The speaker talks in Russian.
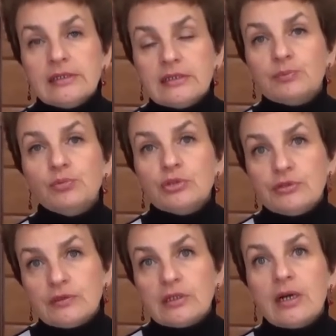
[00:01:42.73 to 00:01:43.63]
этих
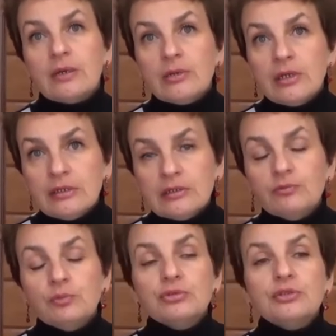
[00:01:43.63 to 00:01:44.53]
почвенных
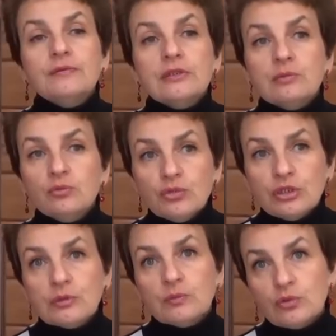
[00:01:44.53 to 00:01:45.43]
комариков, почвенных
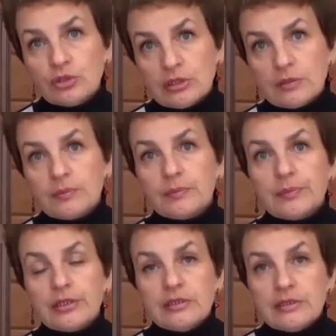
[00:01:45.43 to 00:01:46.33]
мушек можно
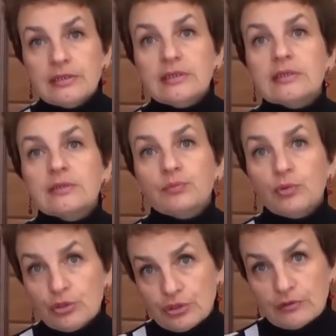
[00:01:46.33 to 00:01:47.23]
принести с
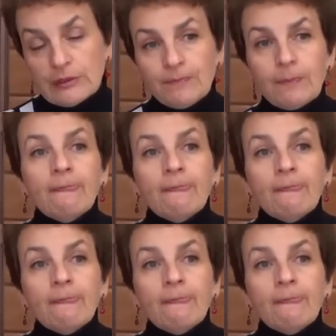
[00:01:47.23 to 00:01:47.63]
почвой.